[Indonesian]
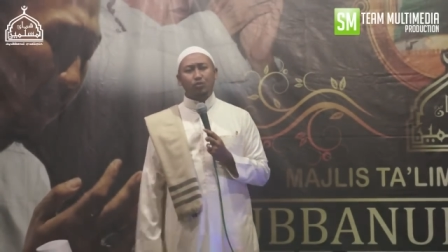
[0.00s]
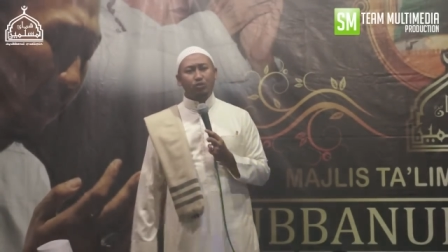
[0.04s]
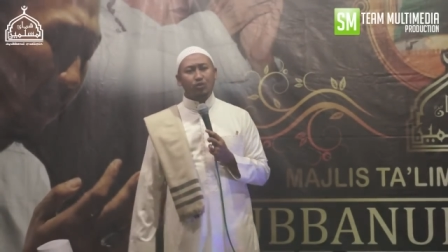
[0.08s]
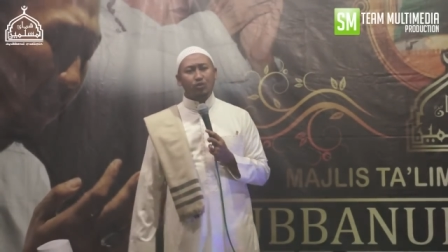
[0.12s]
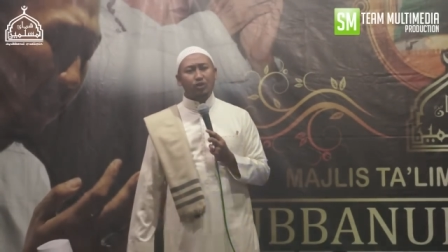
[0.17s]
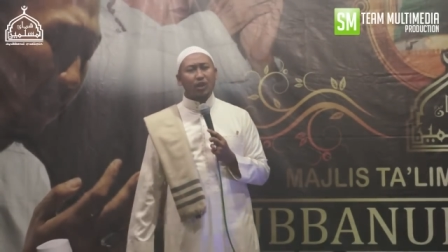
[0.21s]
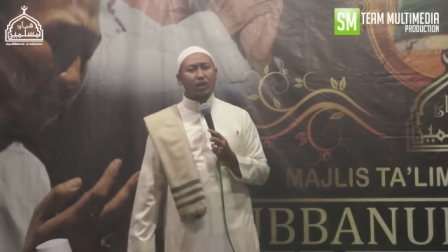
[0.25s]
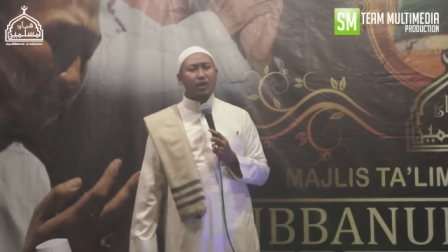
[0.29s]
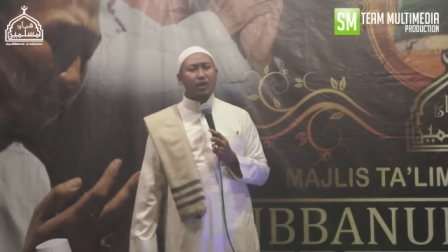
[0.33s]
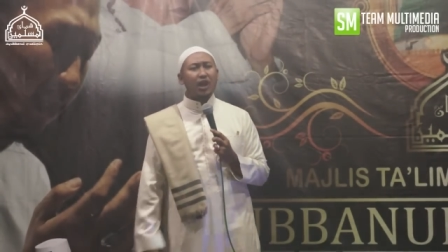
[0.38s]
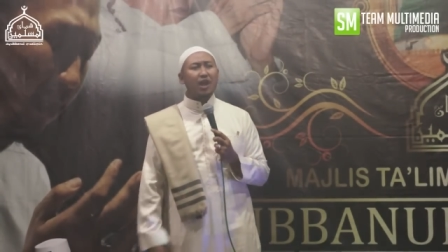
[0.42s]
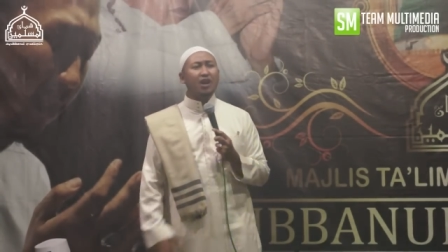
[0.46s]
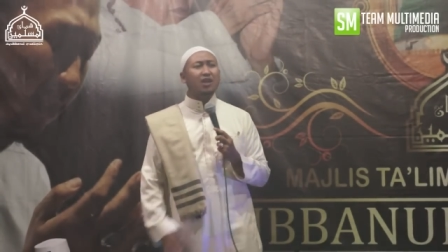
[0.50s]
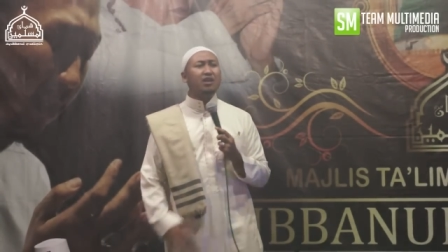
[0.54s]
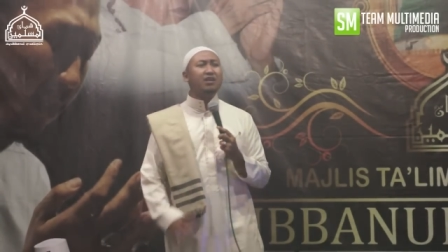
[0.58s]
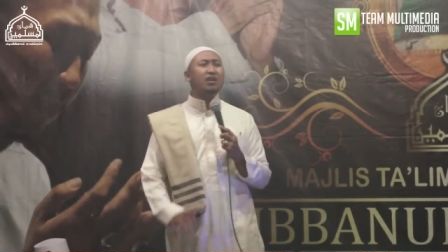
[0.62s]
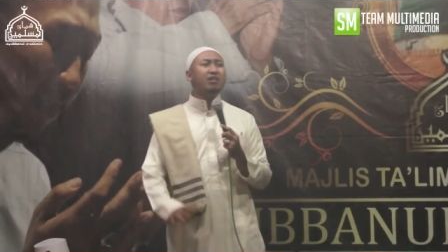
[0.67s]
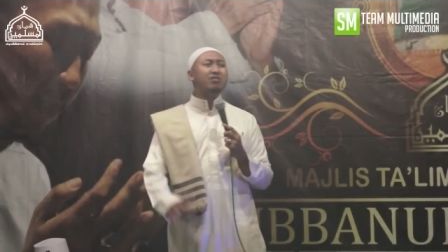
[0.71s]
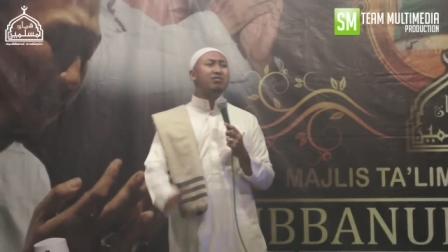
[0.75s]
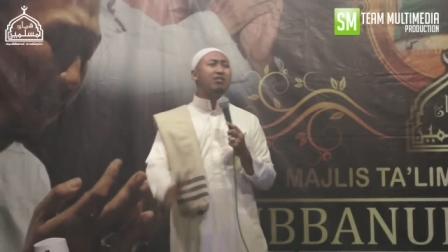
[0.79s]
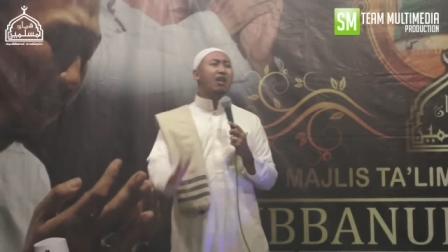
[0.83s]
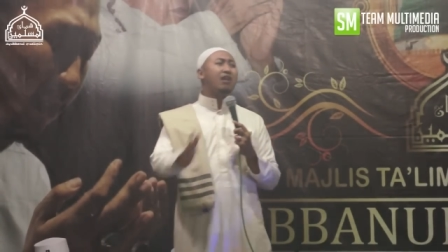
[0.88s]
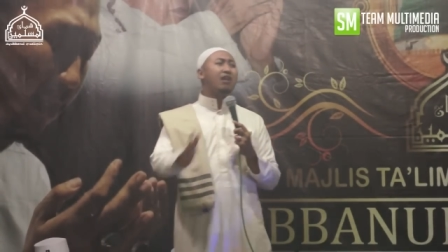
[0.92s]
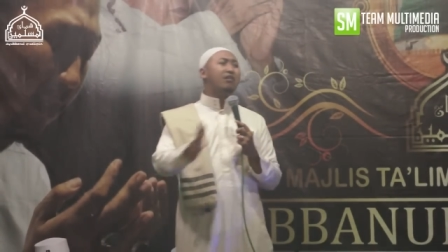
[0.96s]
Dan
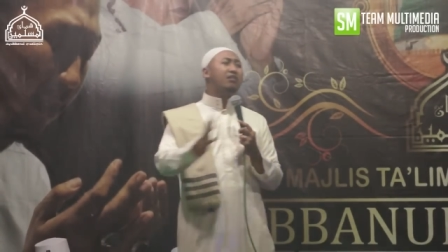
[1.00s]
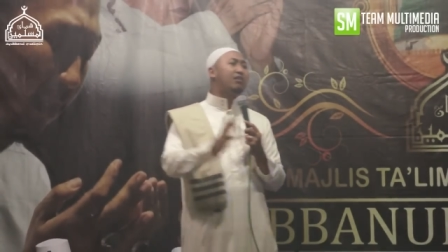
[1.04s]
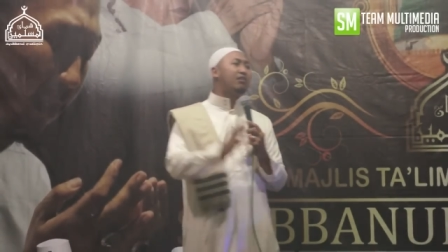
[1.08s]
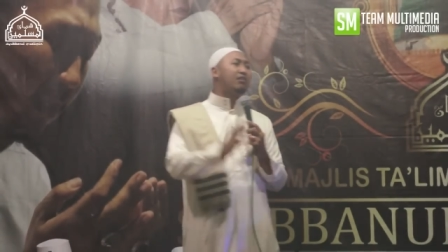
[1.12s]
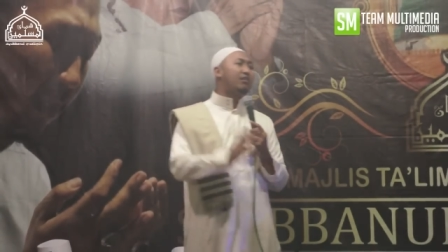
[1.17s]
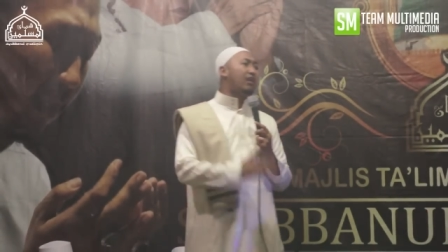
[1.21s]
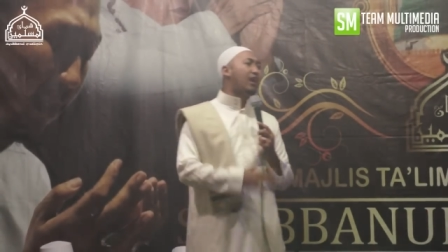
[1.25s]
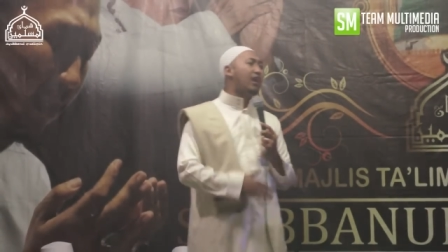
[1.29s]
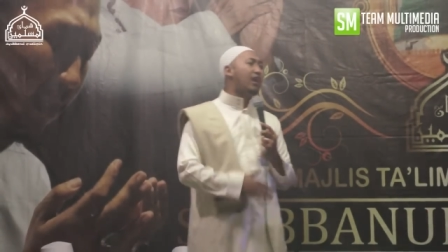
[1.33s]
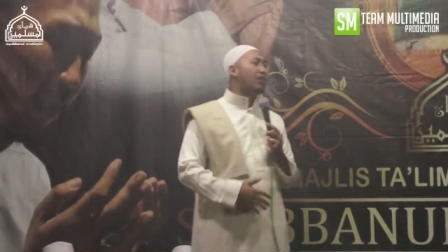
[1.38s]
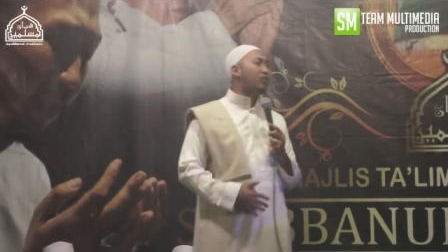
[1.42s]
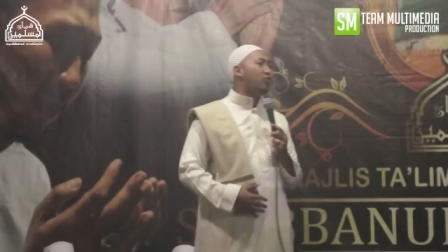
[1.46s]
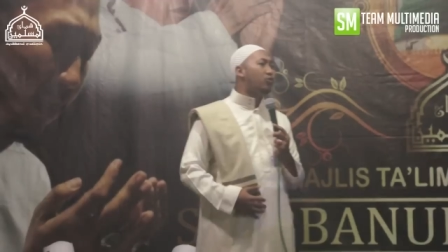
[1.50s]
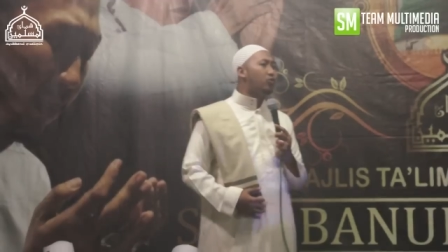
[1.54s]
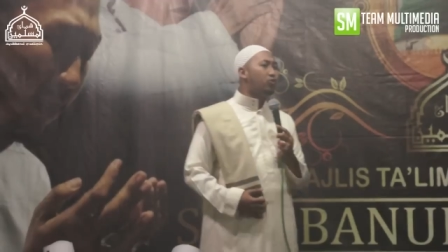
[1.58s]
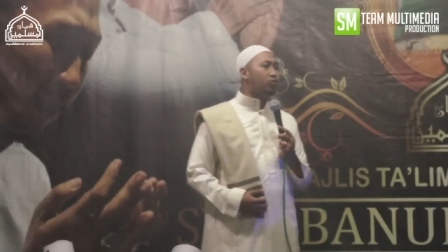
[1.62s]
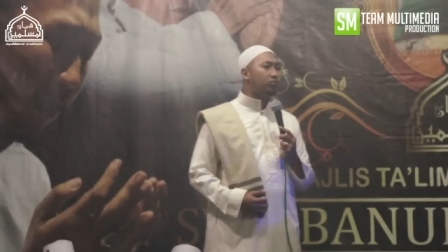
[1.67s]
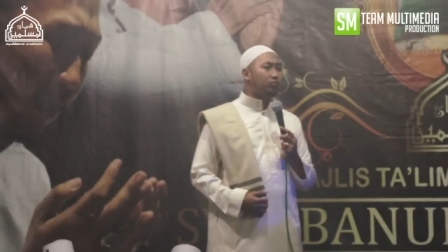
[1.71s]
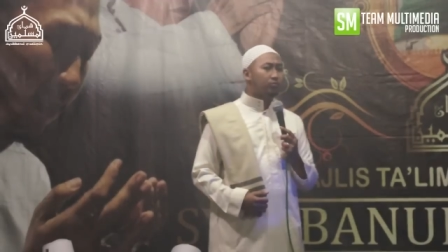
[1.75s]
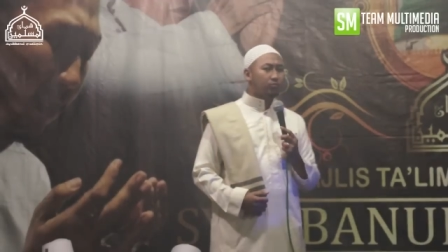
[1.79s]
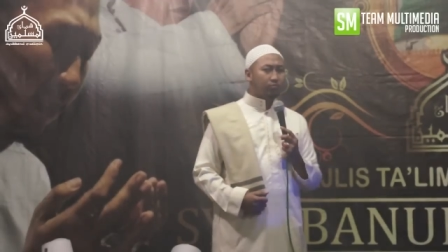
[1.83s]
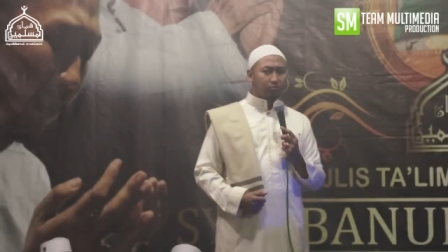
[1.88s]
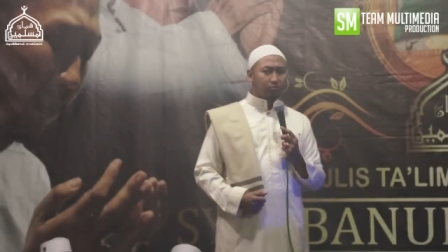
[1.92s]
akhirat tak kekal non